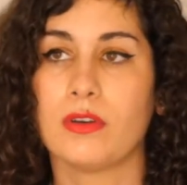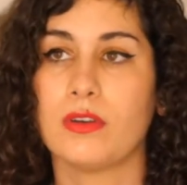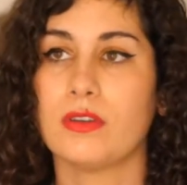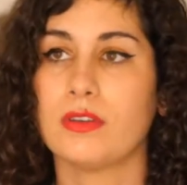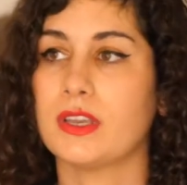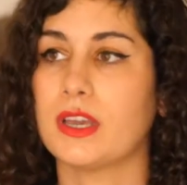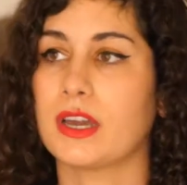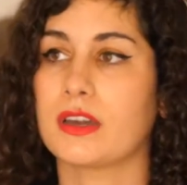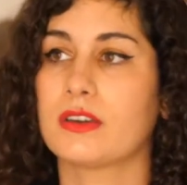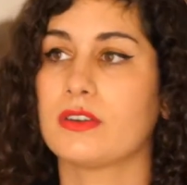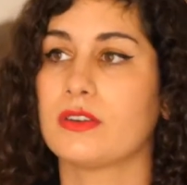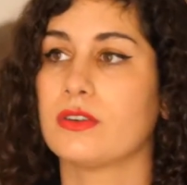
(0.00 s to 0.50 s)

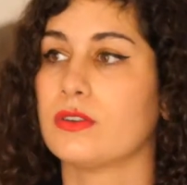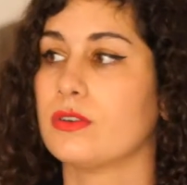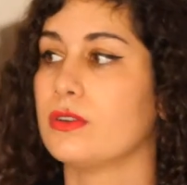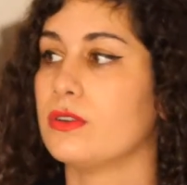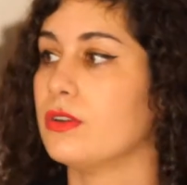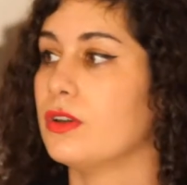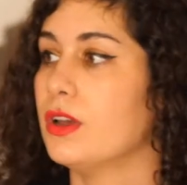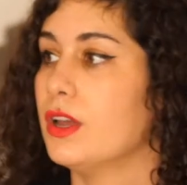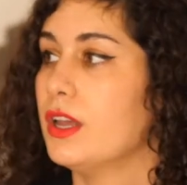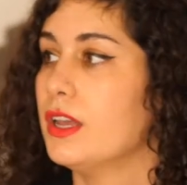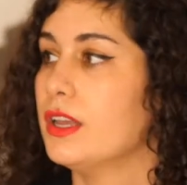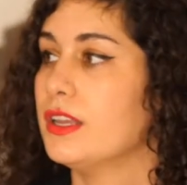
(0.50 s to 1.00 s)
il n'y a,
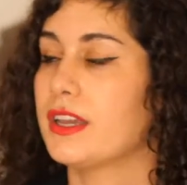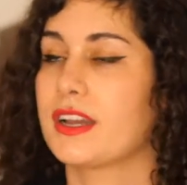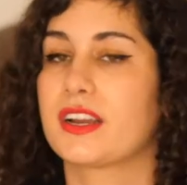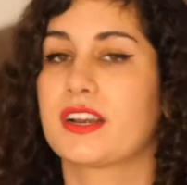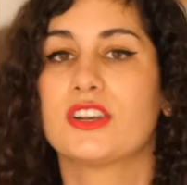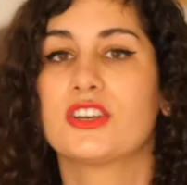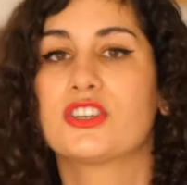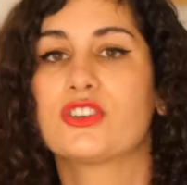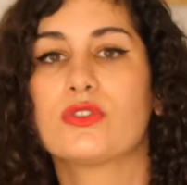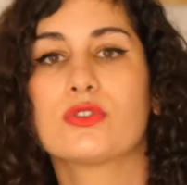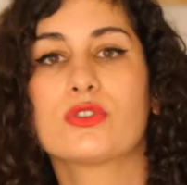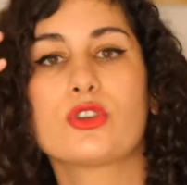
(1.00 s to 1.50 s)
que
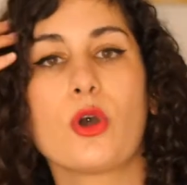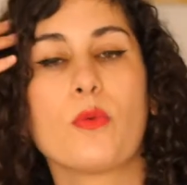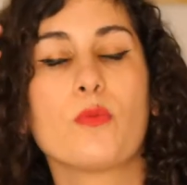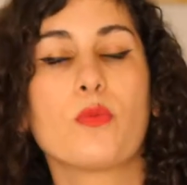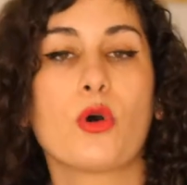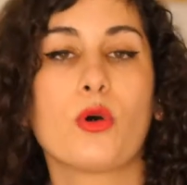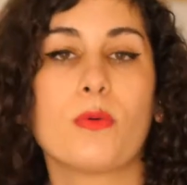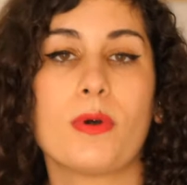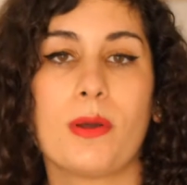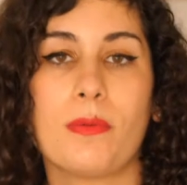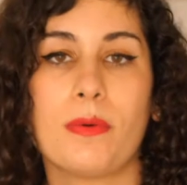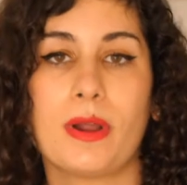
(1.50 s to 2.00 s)
les gens qui ont un
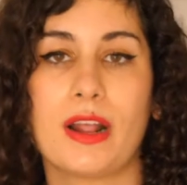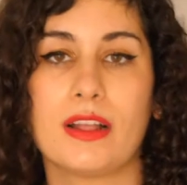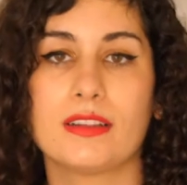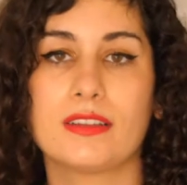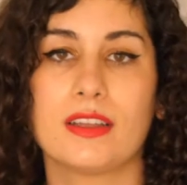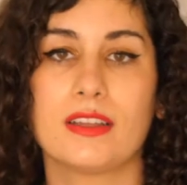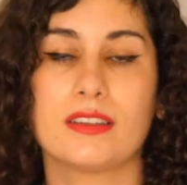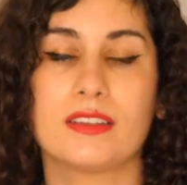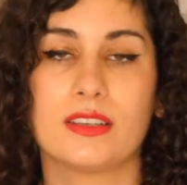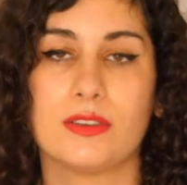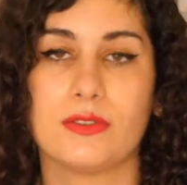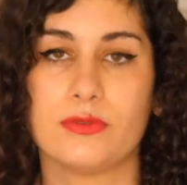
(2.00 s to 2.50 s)
problème à la
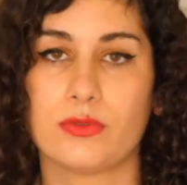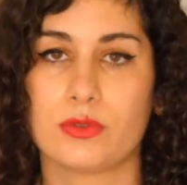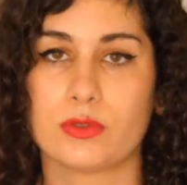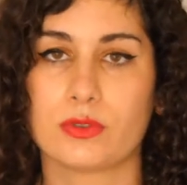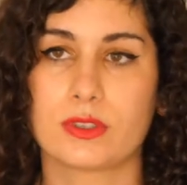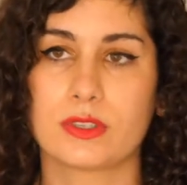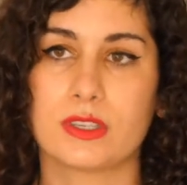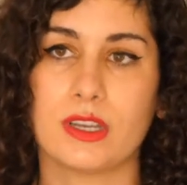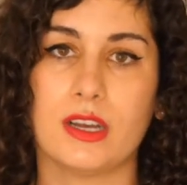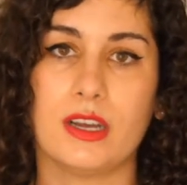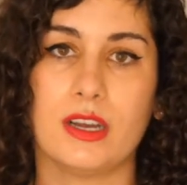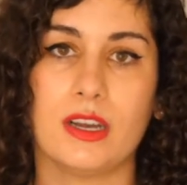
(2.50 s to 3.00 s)
tête qui font
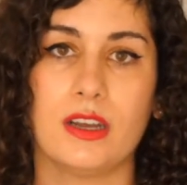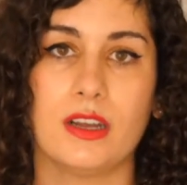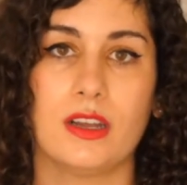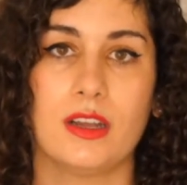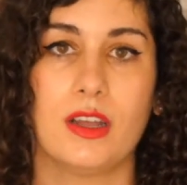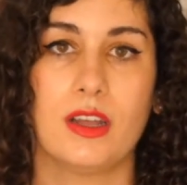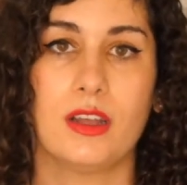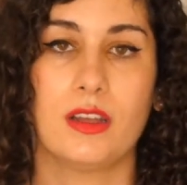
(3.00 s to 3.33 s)
ça.